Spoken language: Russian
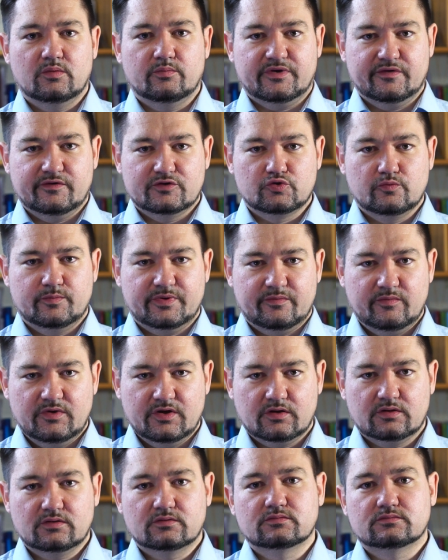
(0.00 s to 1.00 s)
Привожу
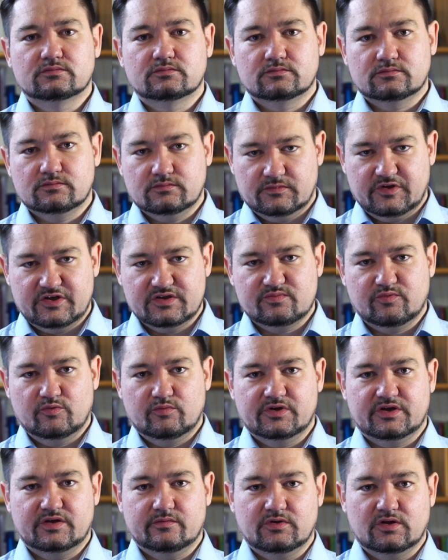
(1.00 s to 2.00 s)
пример
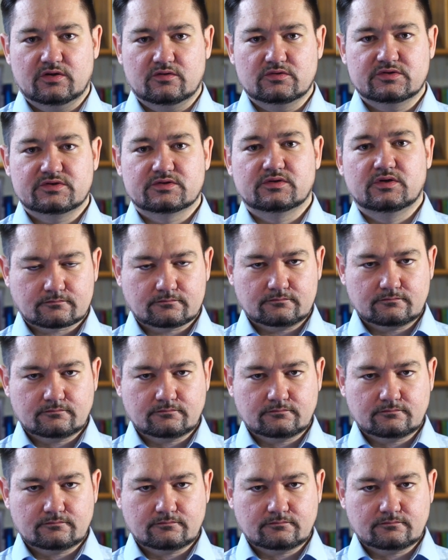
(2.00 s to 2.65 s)
Республики Беларусь.